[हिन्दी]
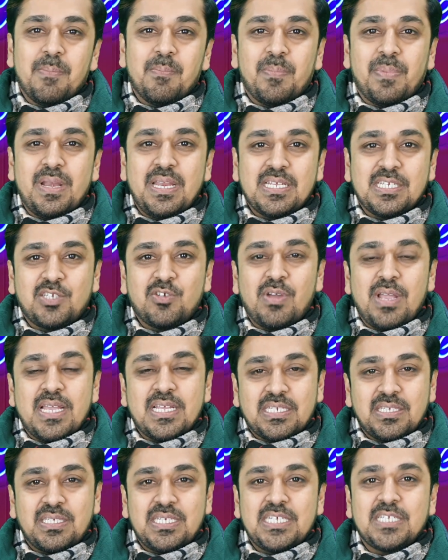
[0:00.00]
कंपनीज जो
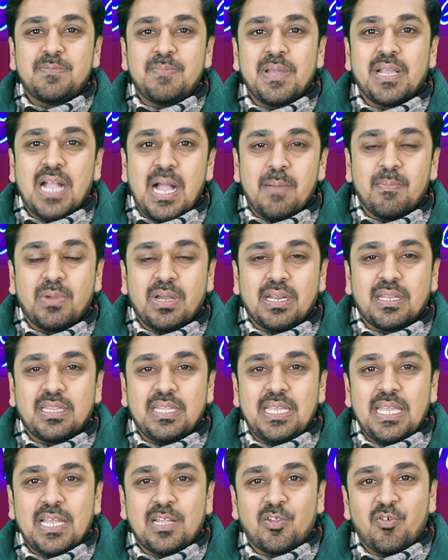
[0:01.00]
है इस चीज पे काम
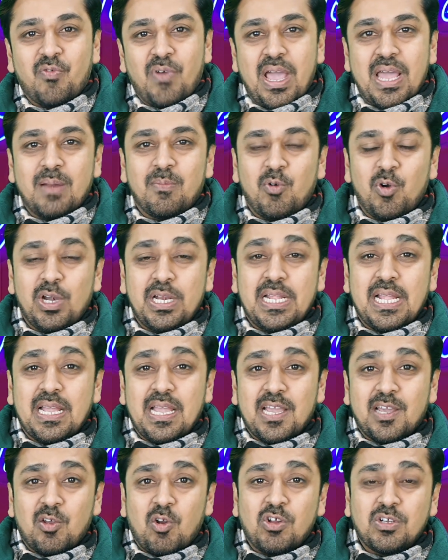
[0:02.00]
करती हैं तो फायर बोल्ट
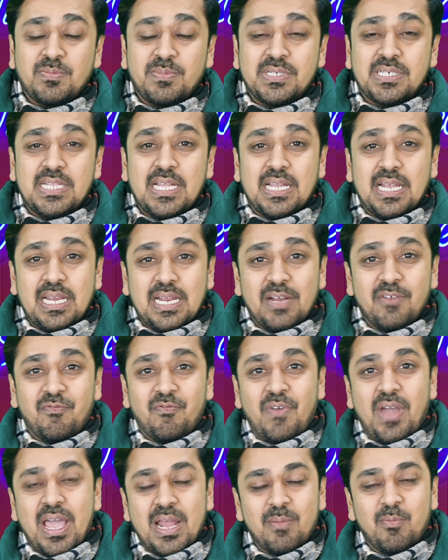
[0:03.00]
देखा है क्रॉसबीट देखा लेकिन
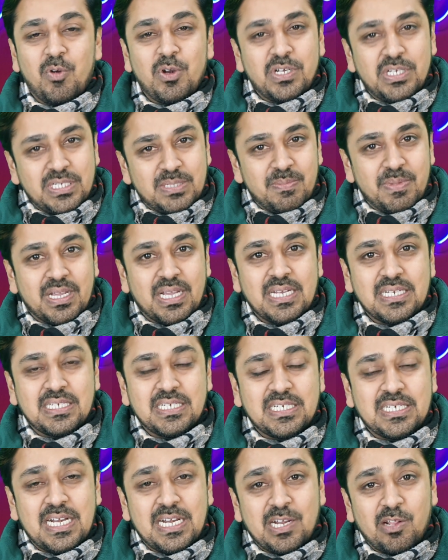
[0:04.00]
फायर बोल्ट इसमें
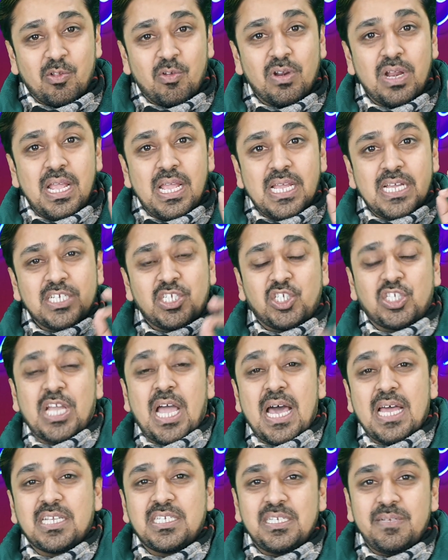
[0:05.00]
कंसिस्टेंट है तो
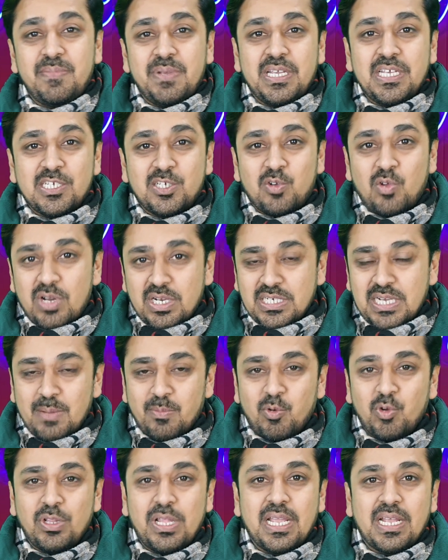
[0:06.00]
चार जीबी की स्टोरेज
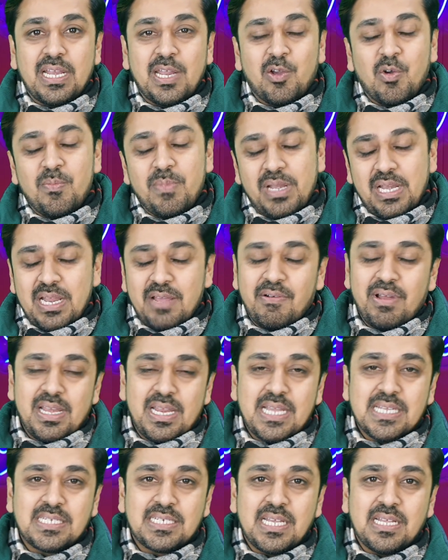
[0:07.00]
आपको देखने को मिलने
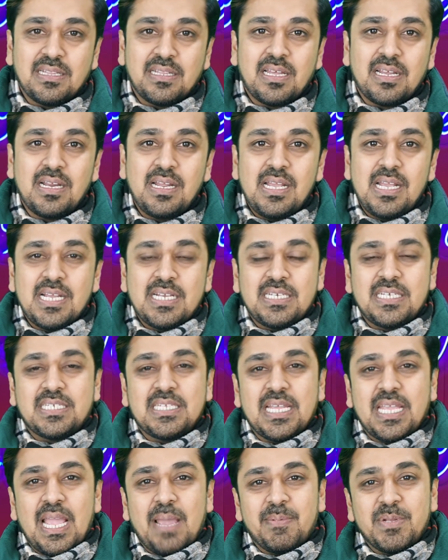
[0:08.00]
वाली है इसके अंदर
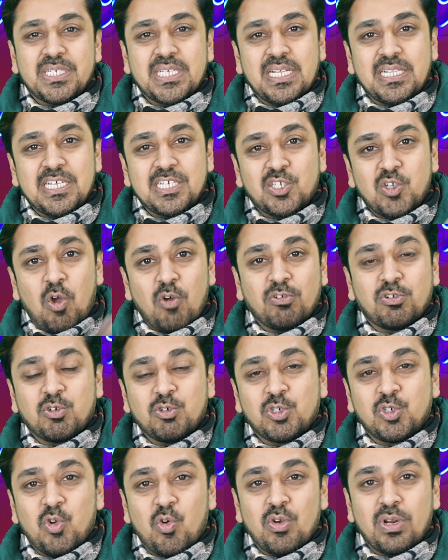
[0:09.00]
जिससे कि आप इसके अंदर सॉन्ग्स
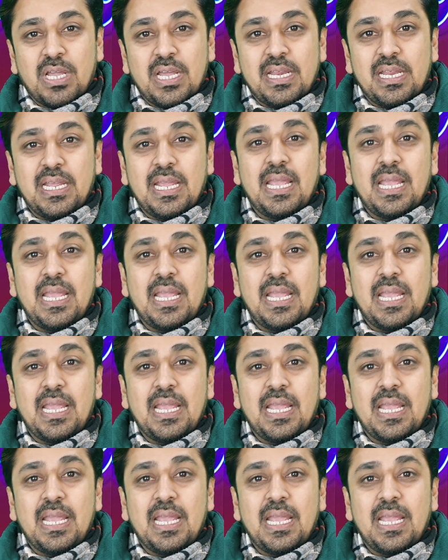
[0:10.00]
को स्टोर कर